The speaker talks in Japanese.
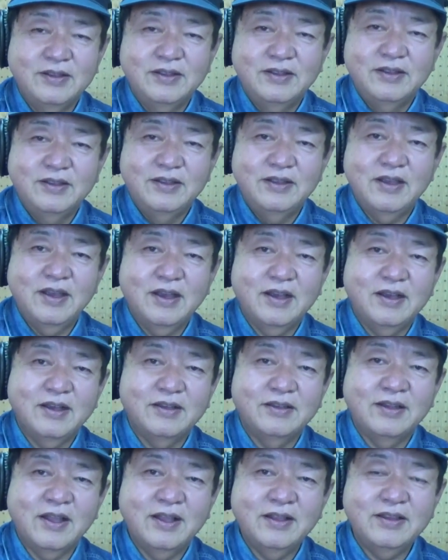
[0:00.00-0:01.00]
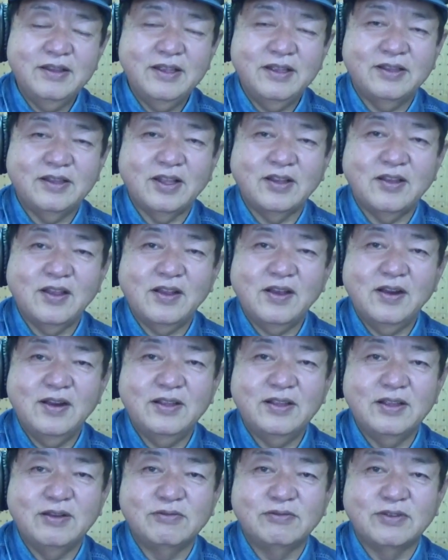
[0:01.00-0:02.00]
いやーなんで叩かれ
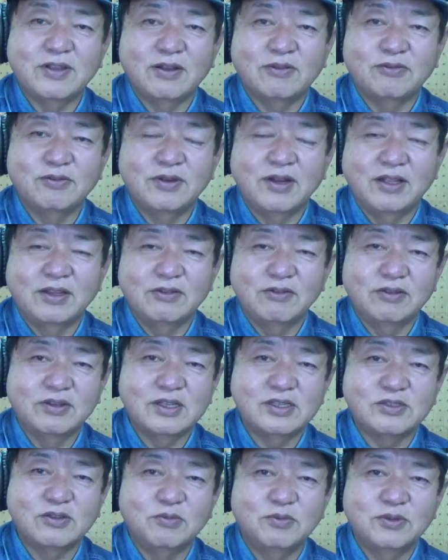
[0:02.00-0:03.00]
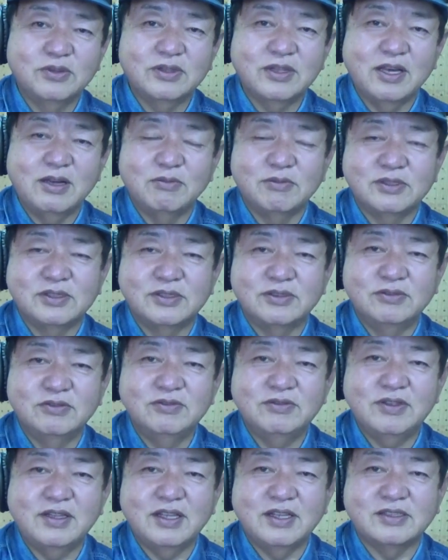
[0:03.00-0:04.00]
てるんだろうなんて私思ったりもする
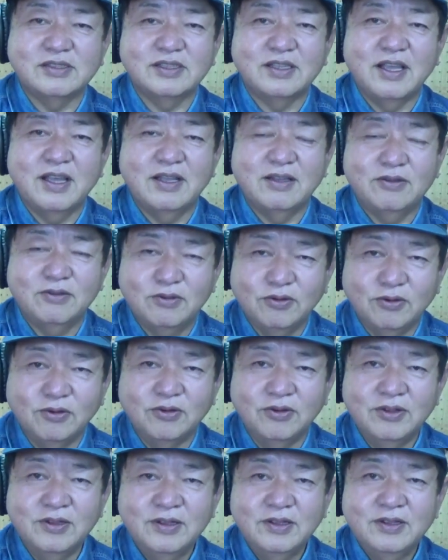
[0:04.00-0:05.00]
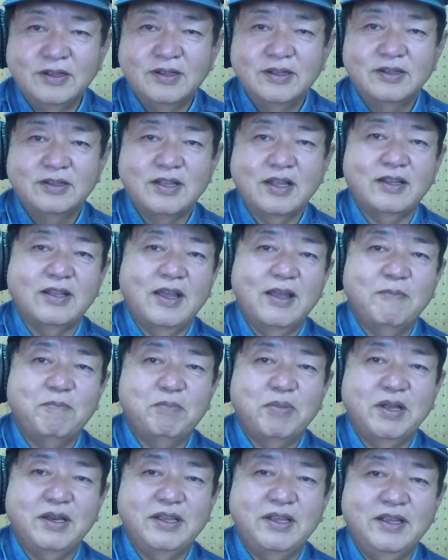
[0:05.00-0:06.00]
んですけど、ただやっ
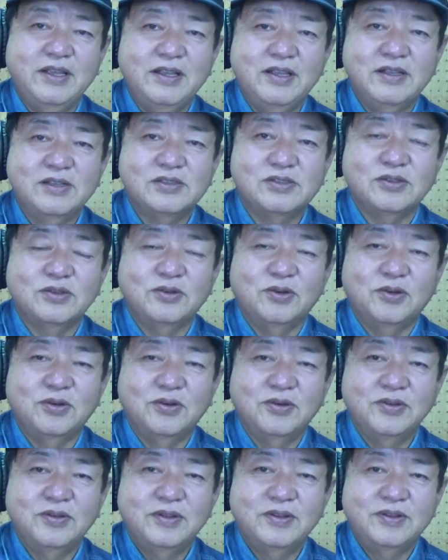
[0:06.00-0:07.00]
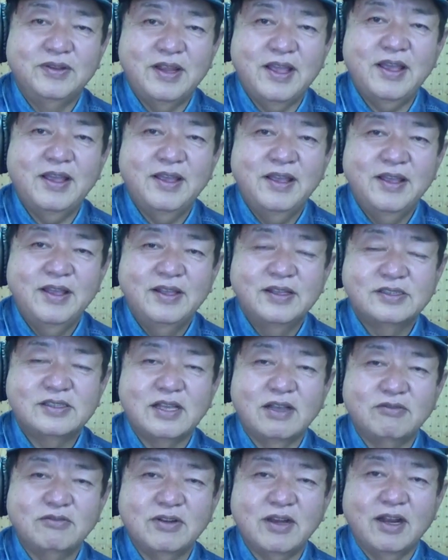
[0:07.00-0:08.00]
ぱりそのね、
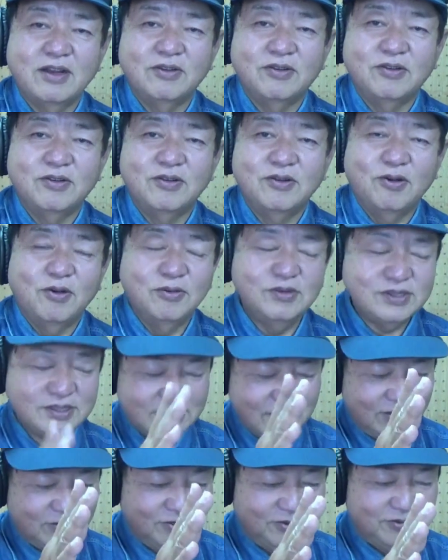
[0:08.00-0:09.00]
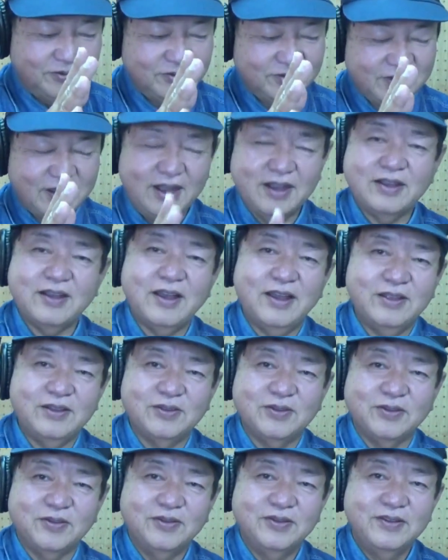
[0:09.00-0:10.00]
桜の本社の考え
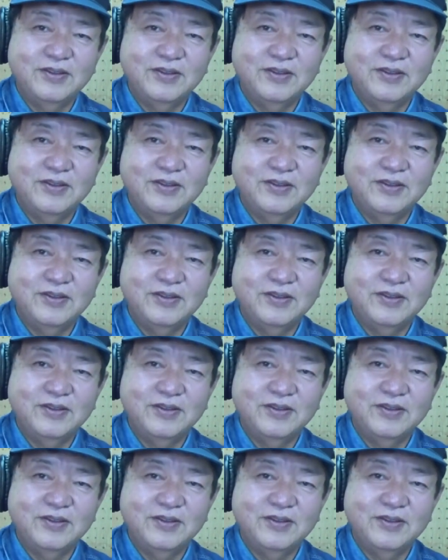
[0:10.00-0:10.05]
と